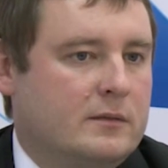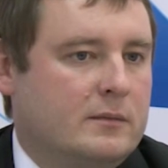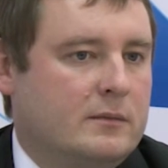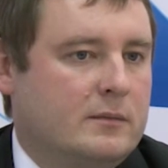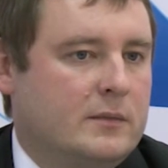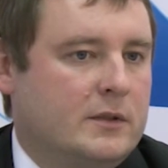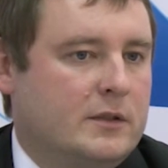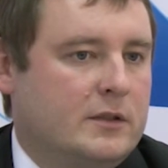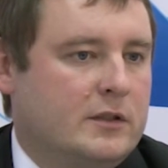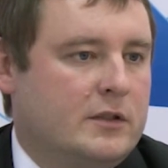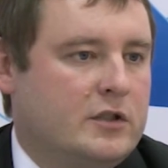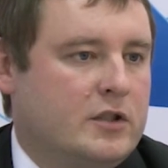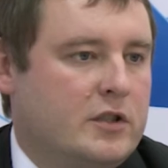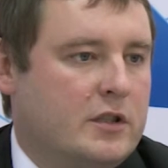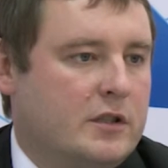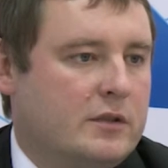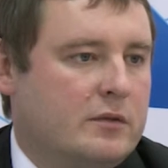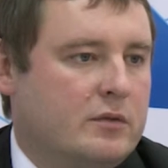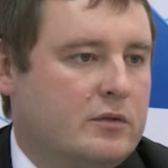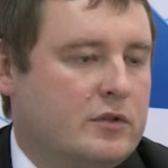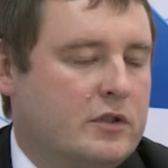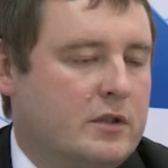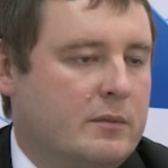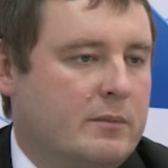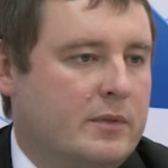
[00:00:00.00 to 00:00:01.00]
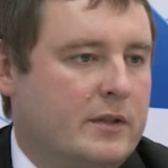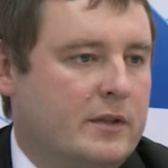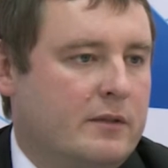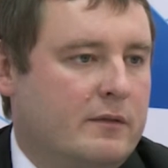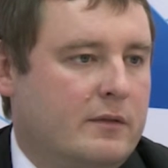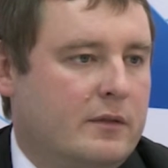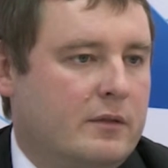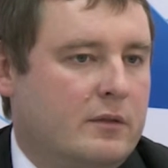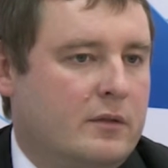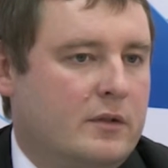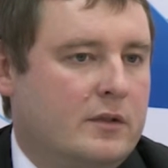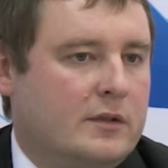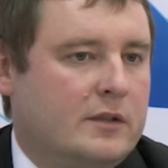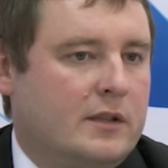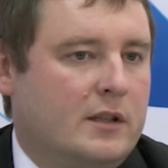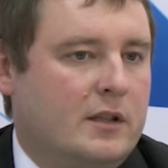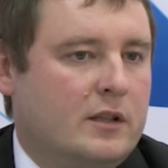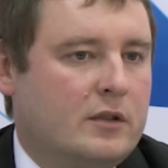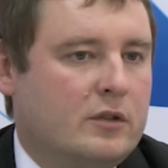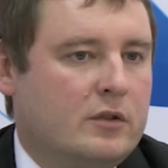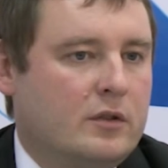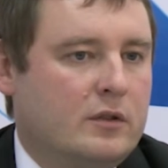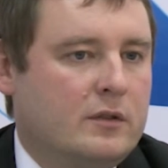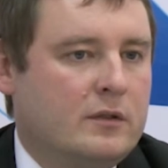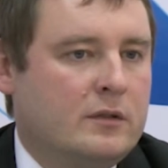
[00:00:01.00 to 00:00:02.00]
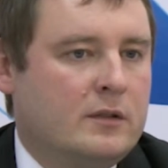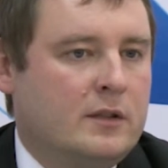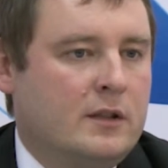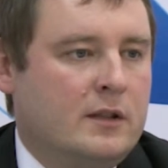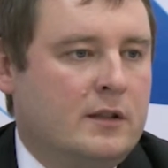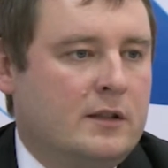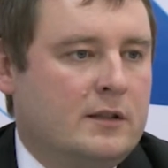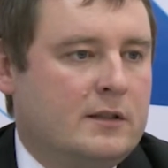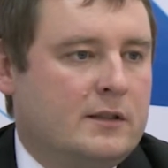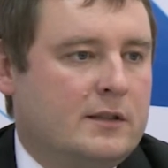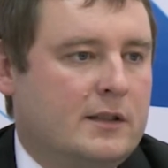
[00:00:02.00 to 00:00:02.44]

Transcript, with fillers: мы сейчас уже продвинулись далеко.